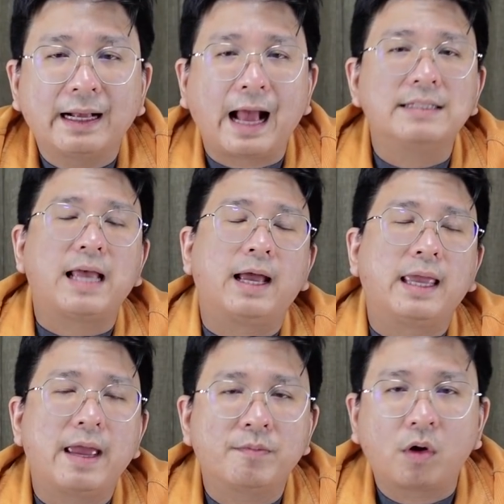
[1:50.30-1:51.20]
การแจก
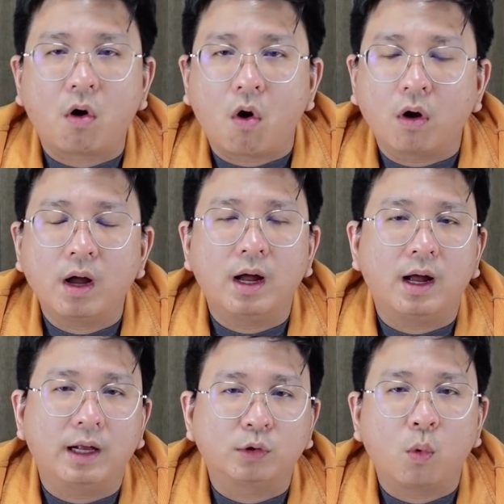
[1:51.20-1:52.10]
เกมของอ
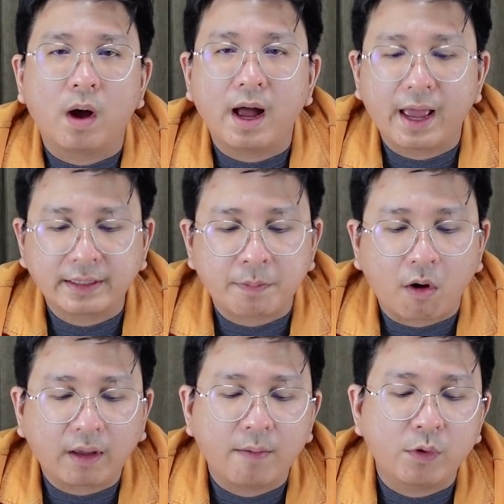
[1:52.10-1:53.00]
ตัว
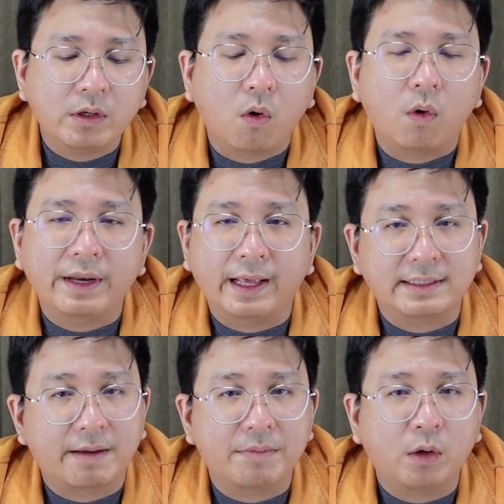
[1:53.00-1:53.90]
Xbox Game with Go เนี่ย
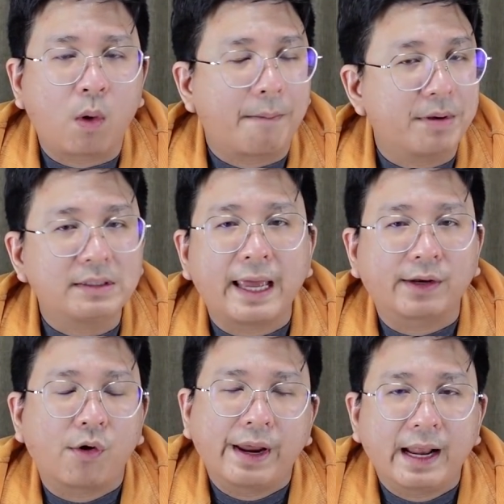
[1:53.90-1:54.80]
จะมีความพิเศ
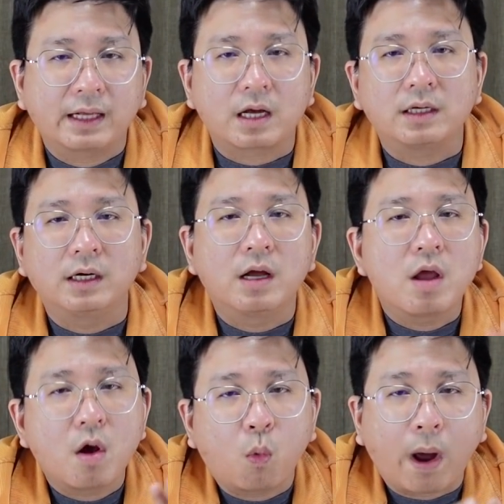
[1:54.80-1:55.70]
ษหน่อยนะก็คือ
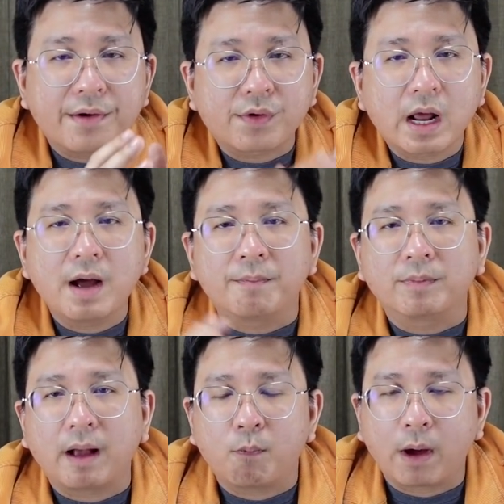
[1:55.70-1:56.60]
วันเริ่ม
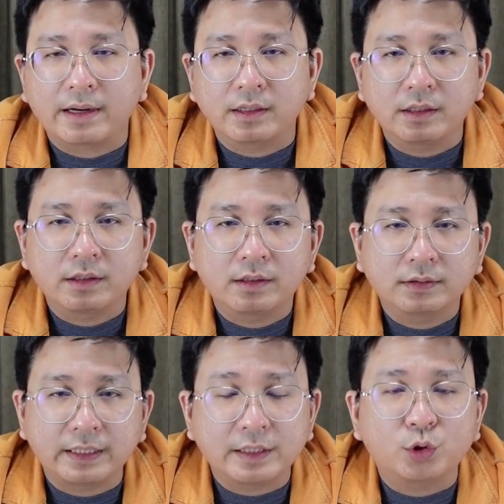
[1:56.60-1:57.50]
กับวัน
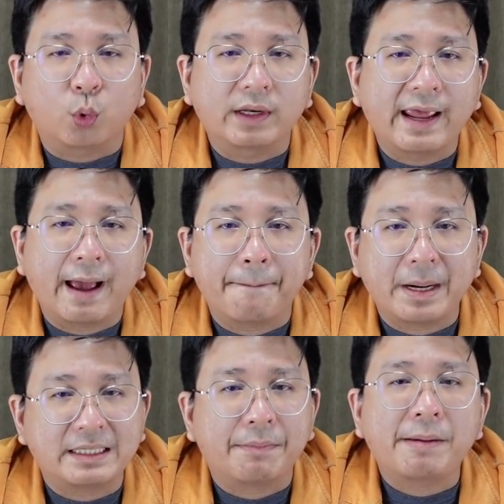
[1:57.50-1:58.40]
สิ้นสุดเนี่ย
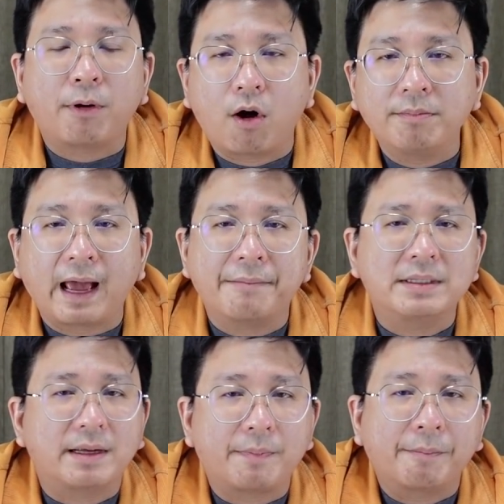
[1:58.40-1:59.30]
มันจะไม่พร้อมกัน
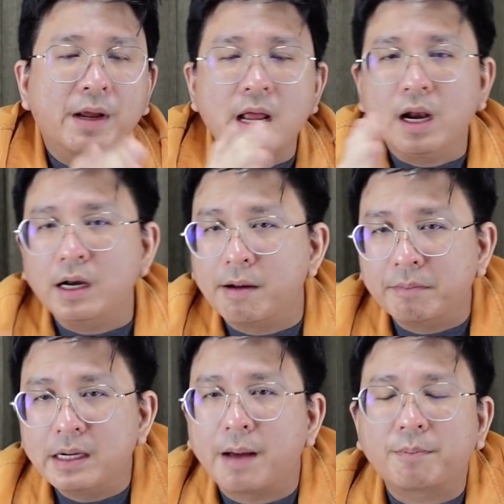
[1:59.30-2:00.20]
มันจะแบบ
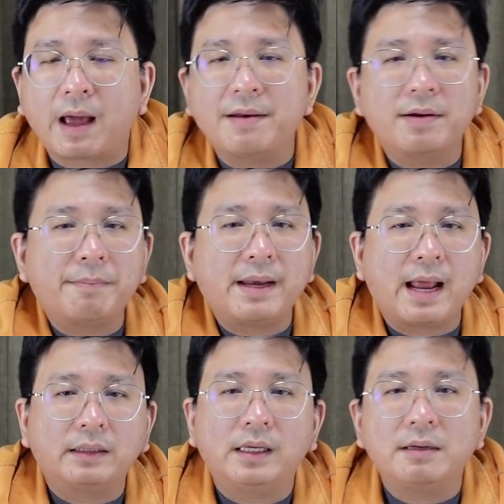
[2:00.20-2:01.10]
เลื่อมๆ กันเป็น
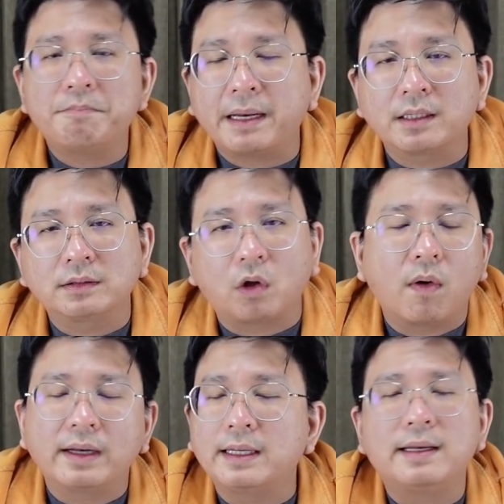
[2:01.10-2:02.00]
อาทิตย์เป็น
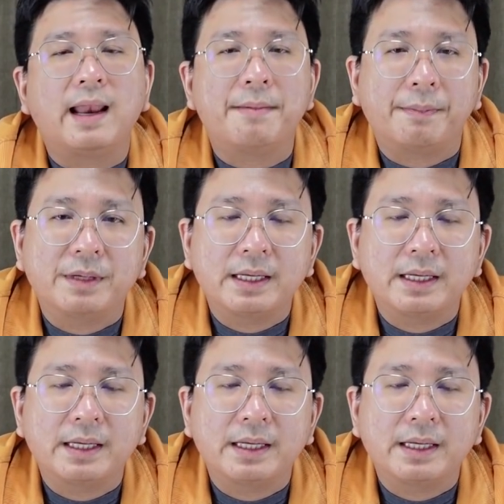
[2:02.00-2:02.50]
2 อาทิตย์อะไรแบบ